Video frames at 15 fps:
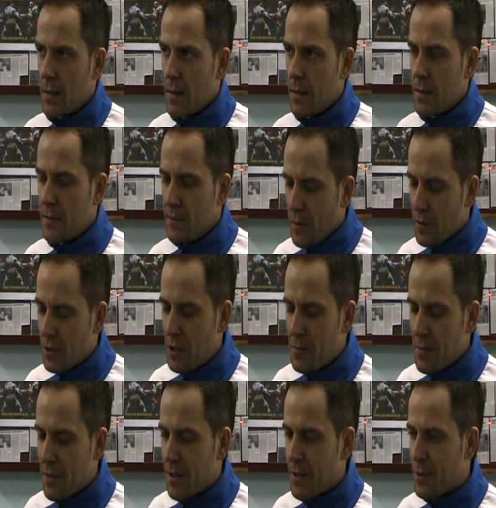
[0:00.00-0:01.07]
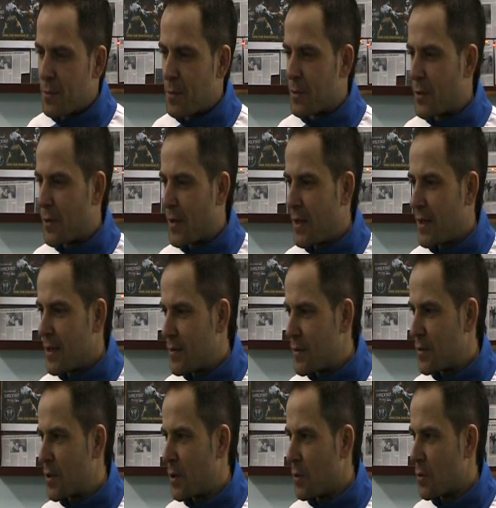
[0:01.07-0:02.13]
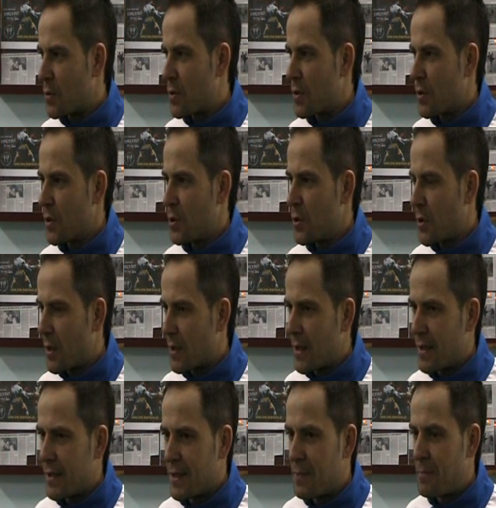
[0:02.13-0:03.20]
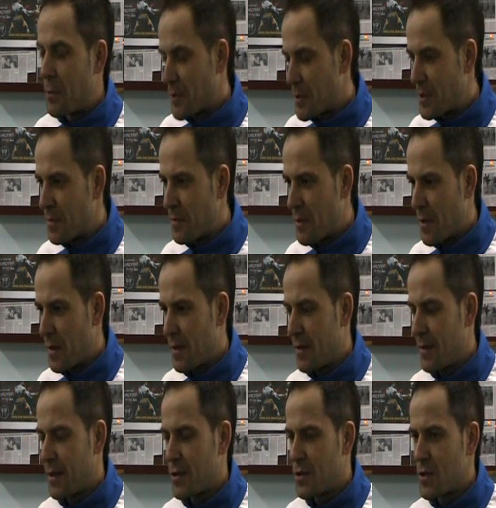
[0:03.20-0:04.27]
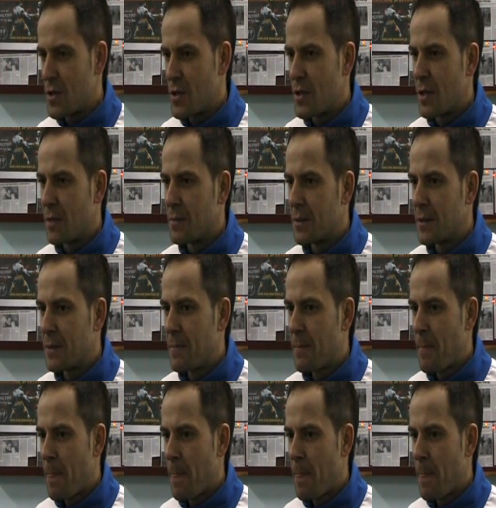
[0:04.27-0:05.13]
Z wyjątkiem jednego sponsora jest wszystko już y, dogadane, pozytywnie, na szczęście dla mnie.